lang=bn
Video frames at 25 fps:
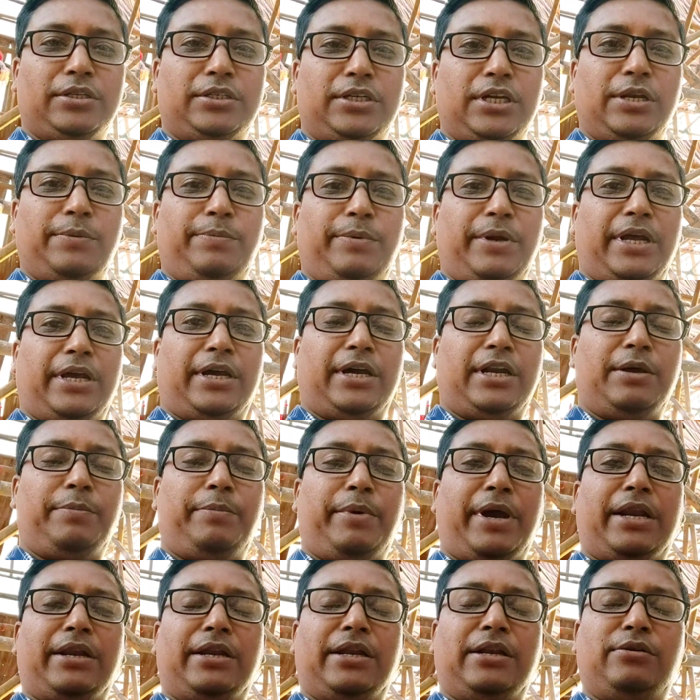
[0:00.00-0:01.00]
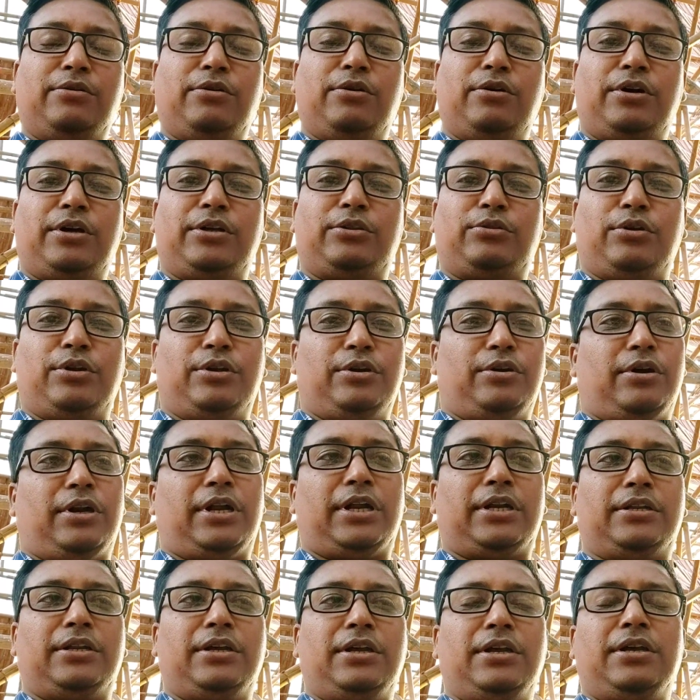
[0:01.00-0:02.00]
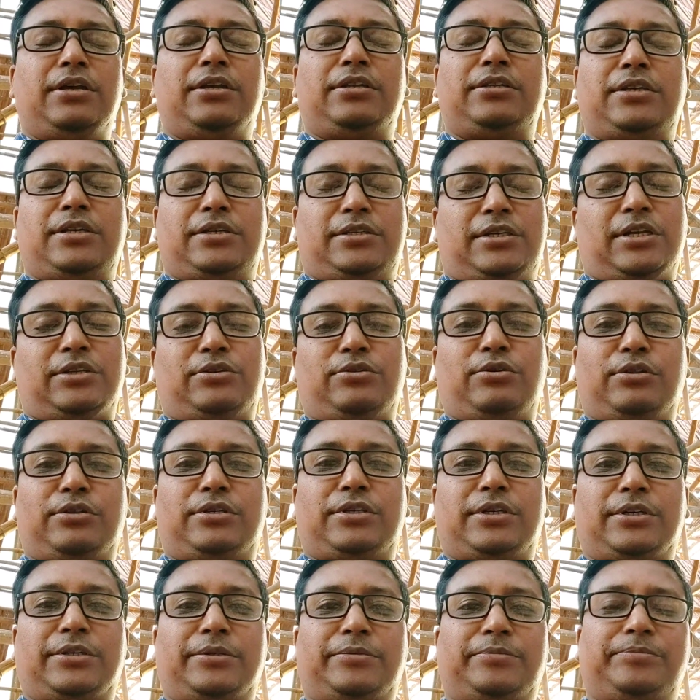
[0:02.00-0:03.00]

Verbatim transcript: শিল্পীরা এখানে প্যান্ডেলগুলোকে তৈরি করার চেষ্টা চলছে